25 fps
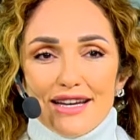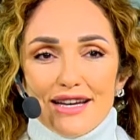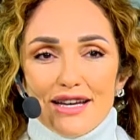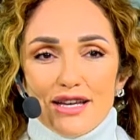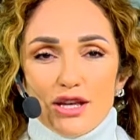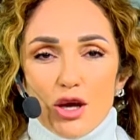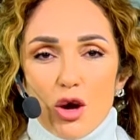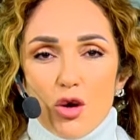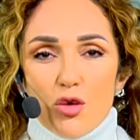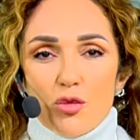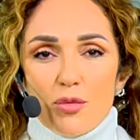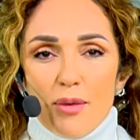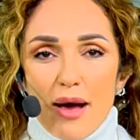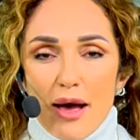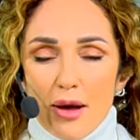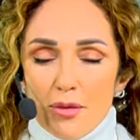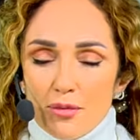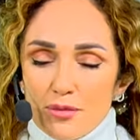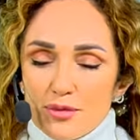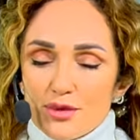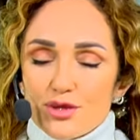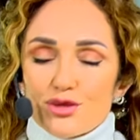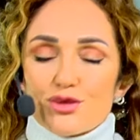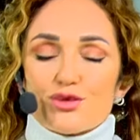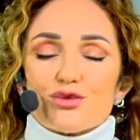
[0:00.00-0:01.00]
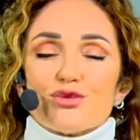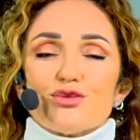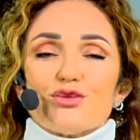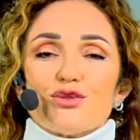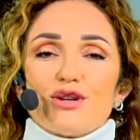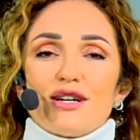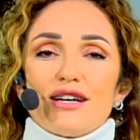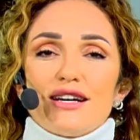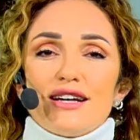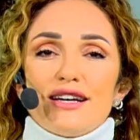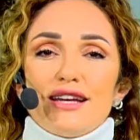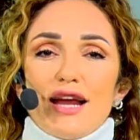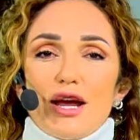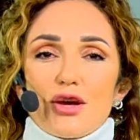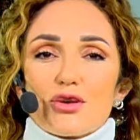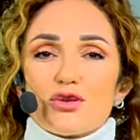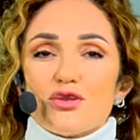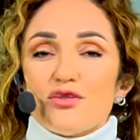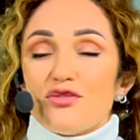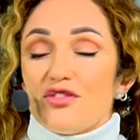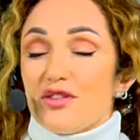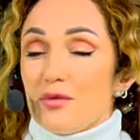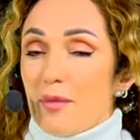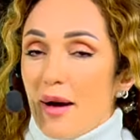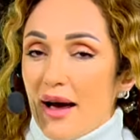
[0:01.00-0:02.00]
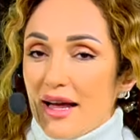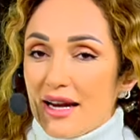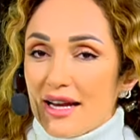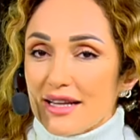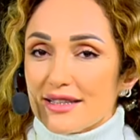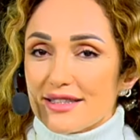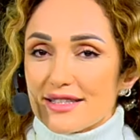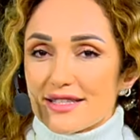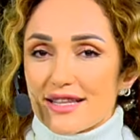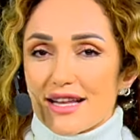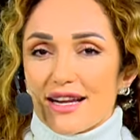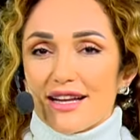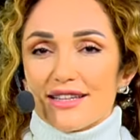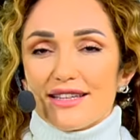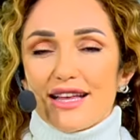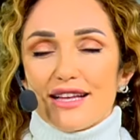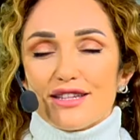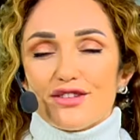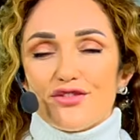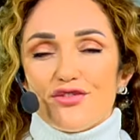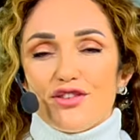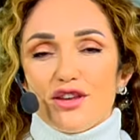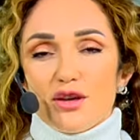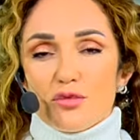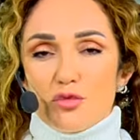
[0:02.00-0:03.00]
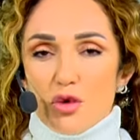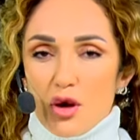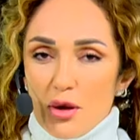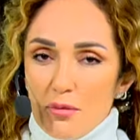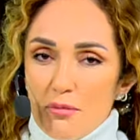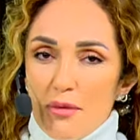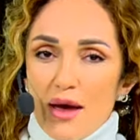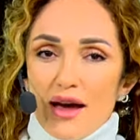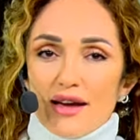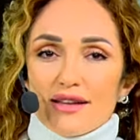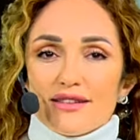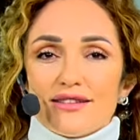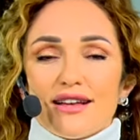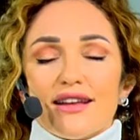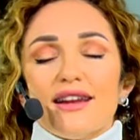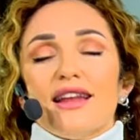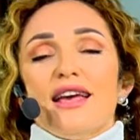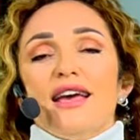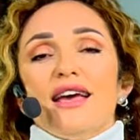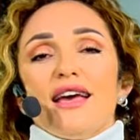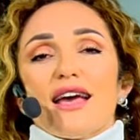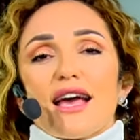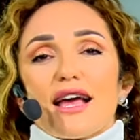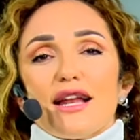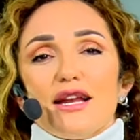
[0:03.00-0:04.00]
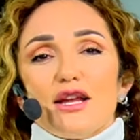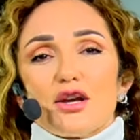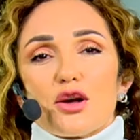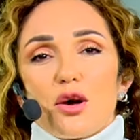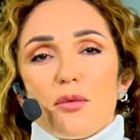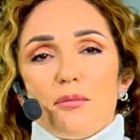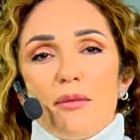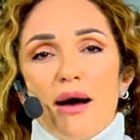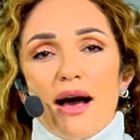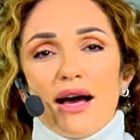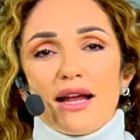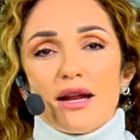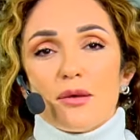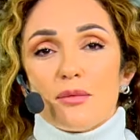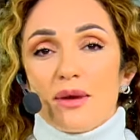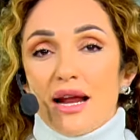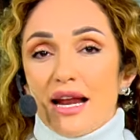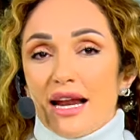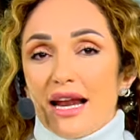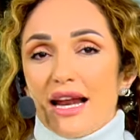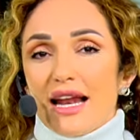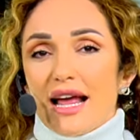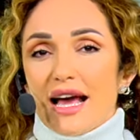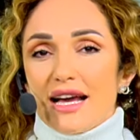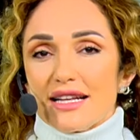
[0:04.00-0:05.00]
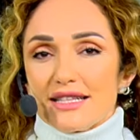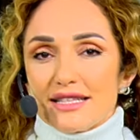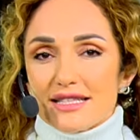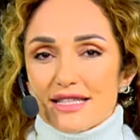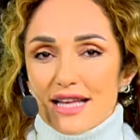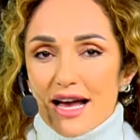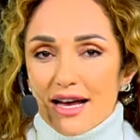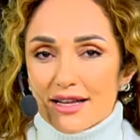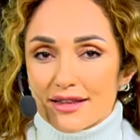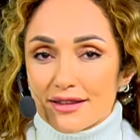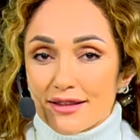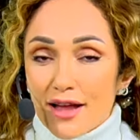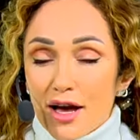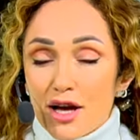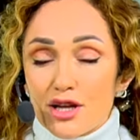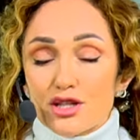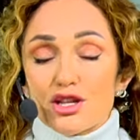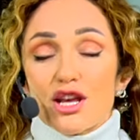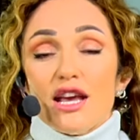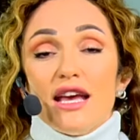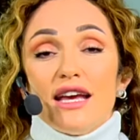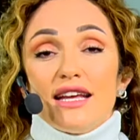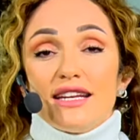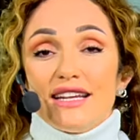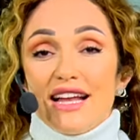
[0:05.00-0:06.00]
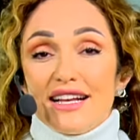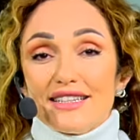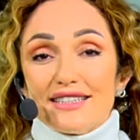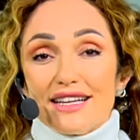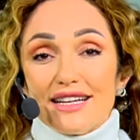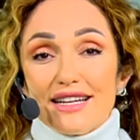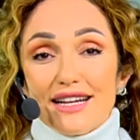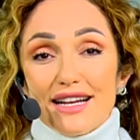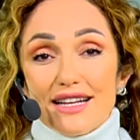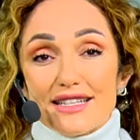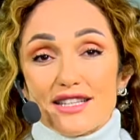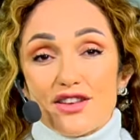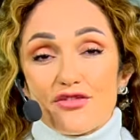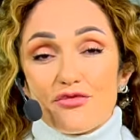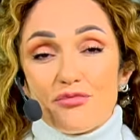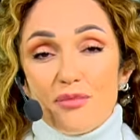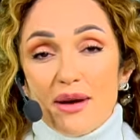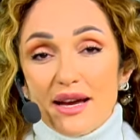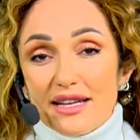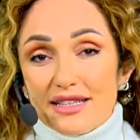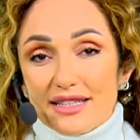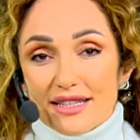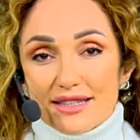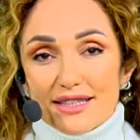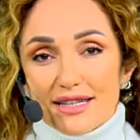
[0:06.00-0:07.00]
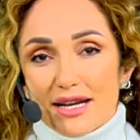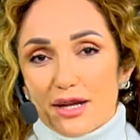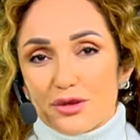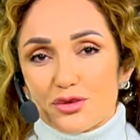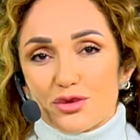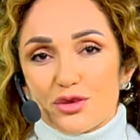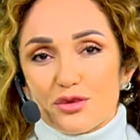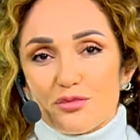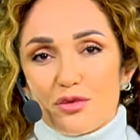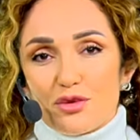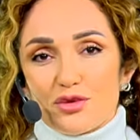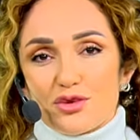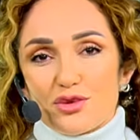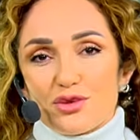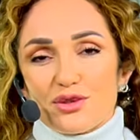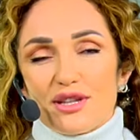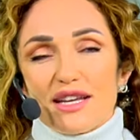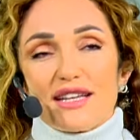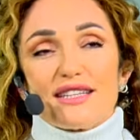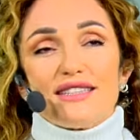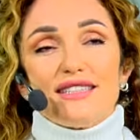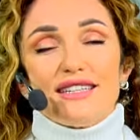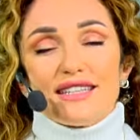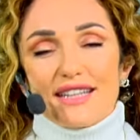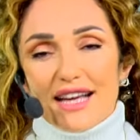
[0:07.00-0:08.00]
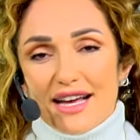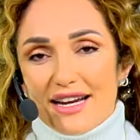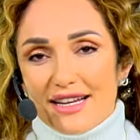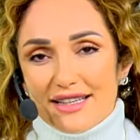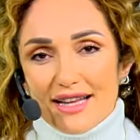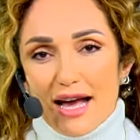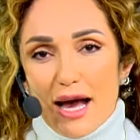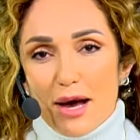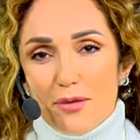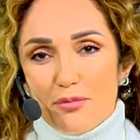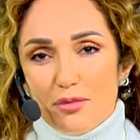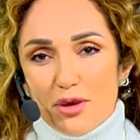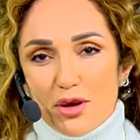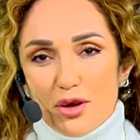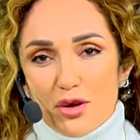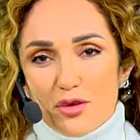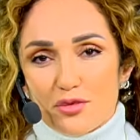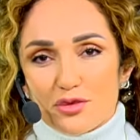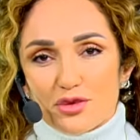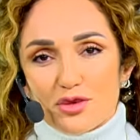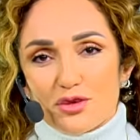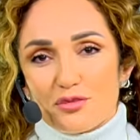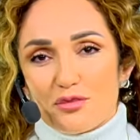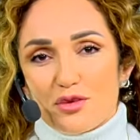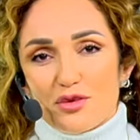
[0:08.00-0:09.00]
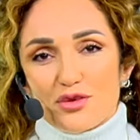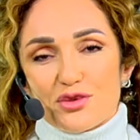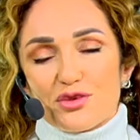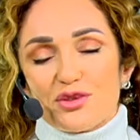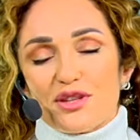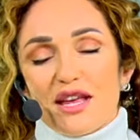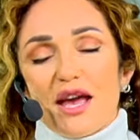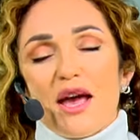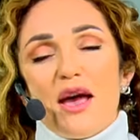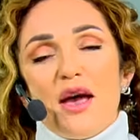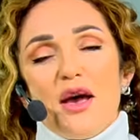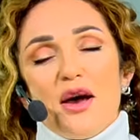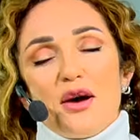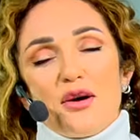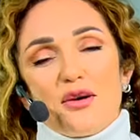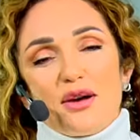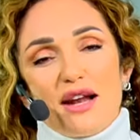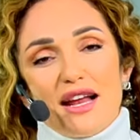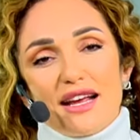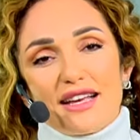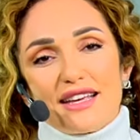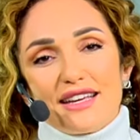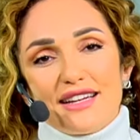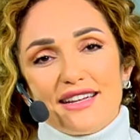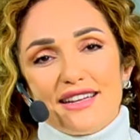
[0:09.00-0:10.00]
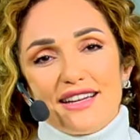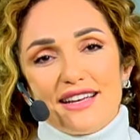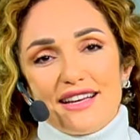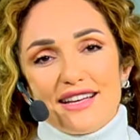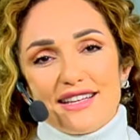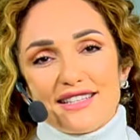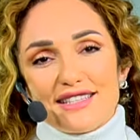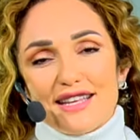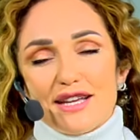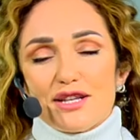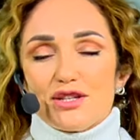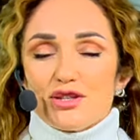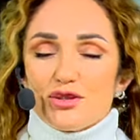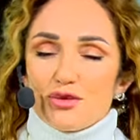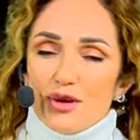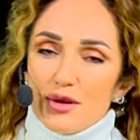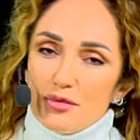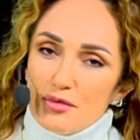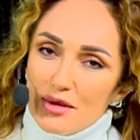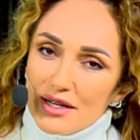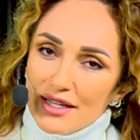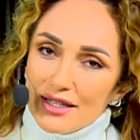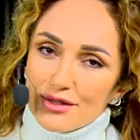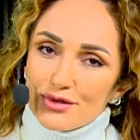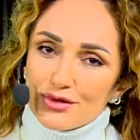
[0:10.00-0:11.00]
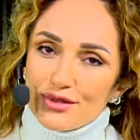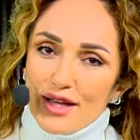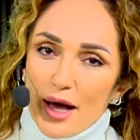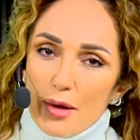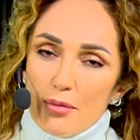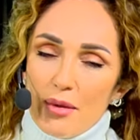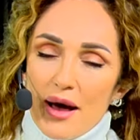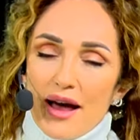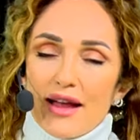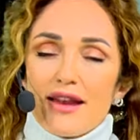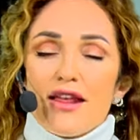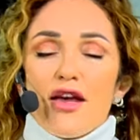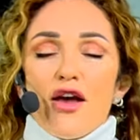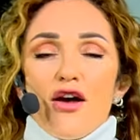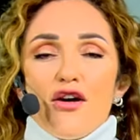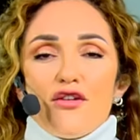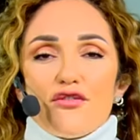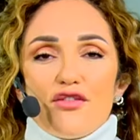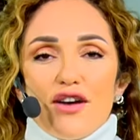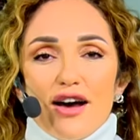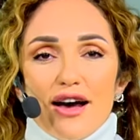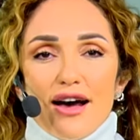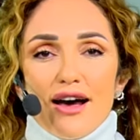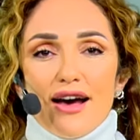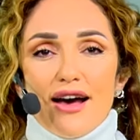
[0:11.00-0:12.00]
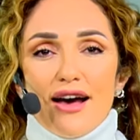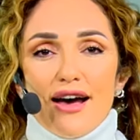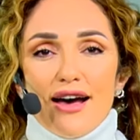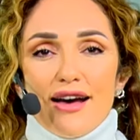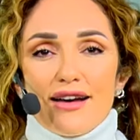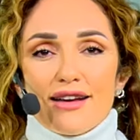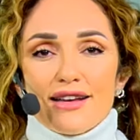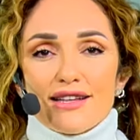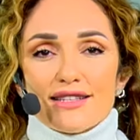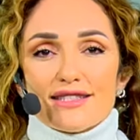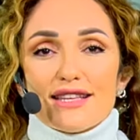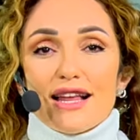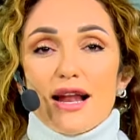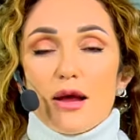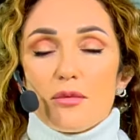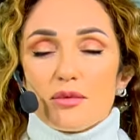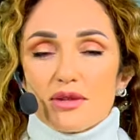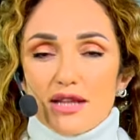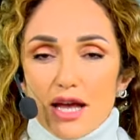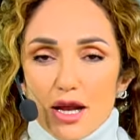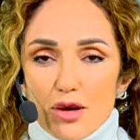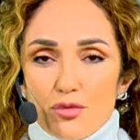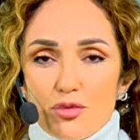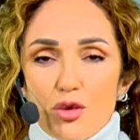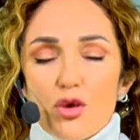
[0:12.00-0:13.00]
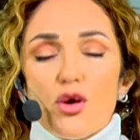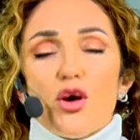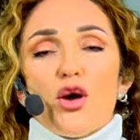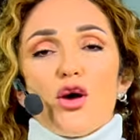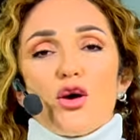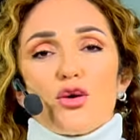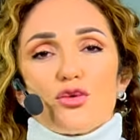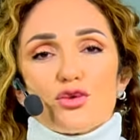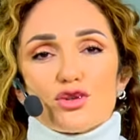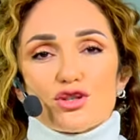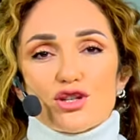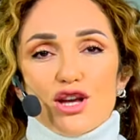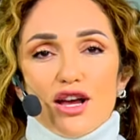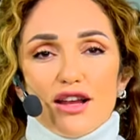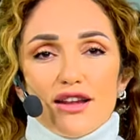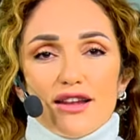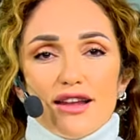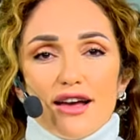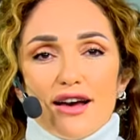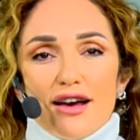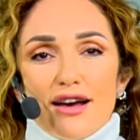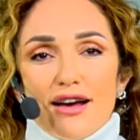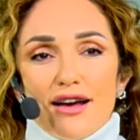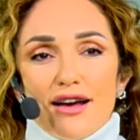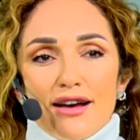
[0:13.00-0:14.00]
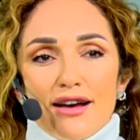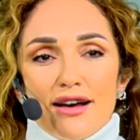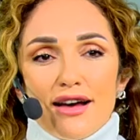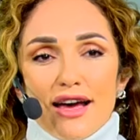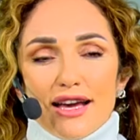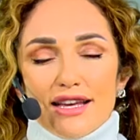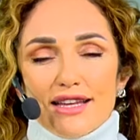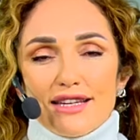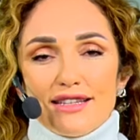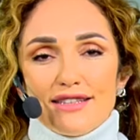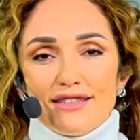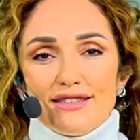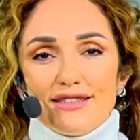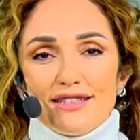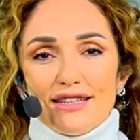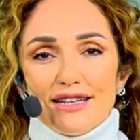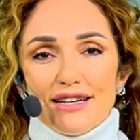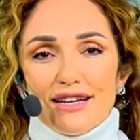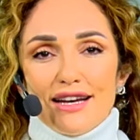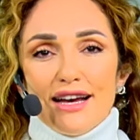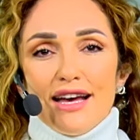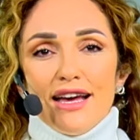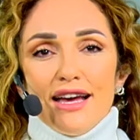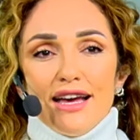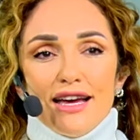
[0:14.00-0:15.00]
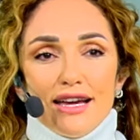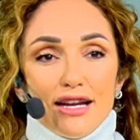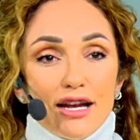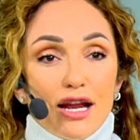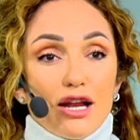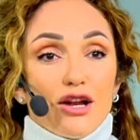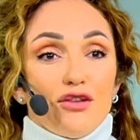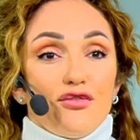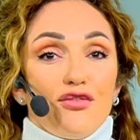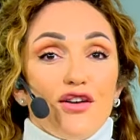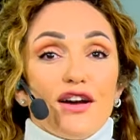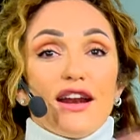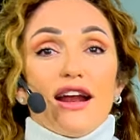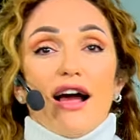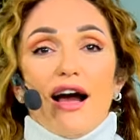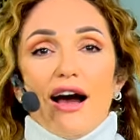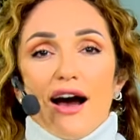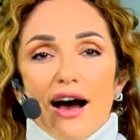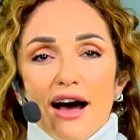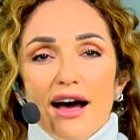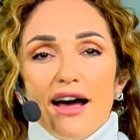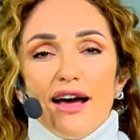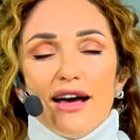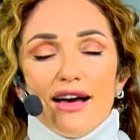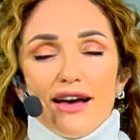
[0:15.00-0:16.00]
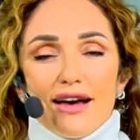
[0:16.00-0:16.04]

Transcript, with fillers: يوم امس ورح يكون في معنا اتصالات هاتفيه مهمه ايضا خليكم معنا من هلا لغايه الساعه 12 ناديه للاسف ما قدرت انها تكون موجوده كثير كانت حابه اليوم تكون موجوده ولكن زيد شوي مريض وتعبان فسلامه قلبه وان شاء الله اكيد الفرحه